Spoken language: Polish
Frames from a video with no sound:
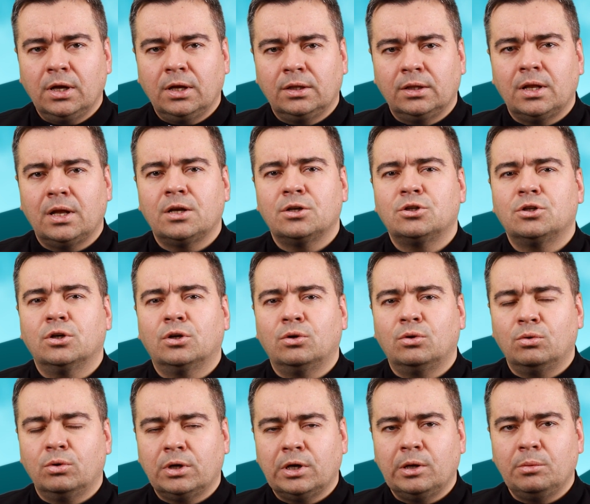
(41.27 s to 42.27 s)
nasze
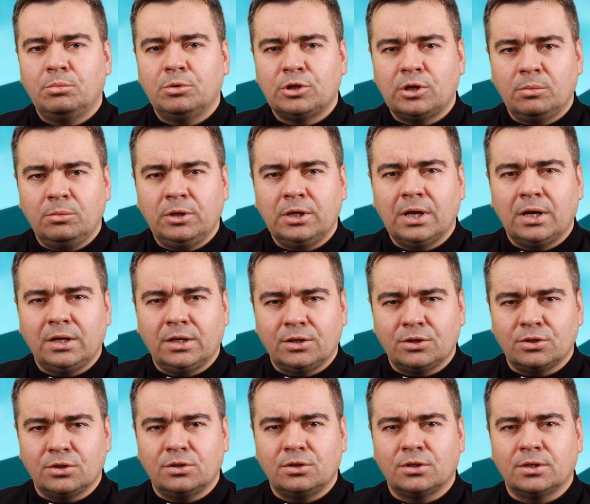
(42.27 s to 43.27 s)
kruche i przemijalne
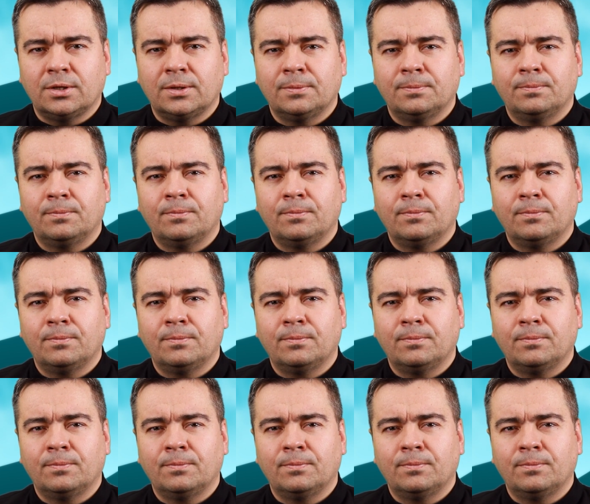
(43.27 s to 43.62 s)
życie.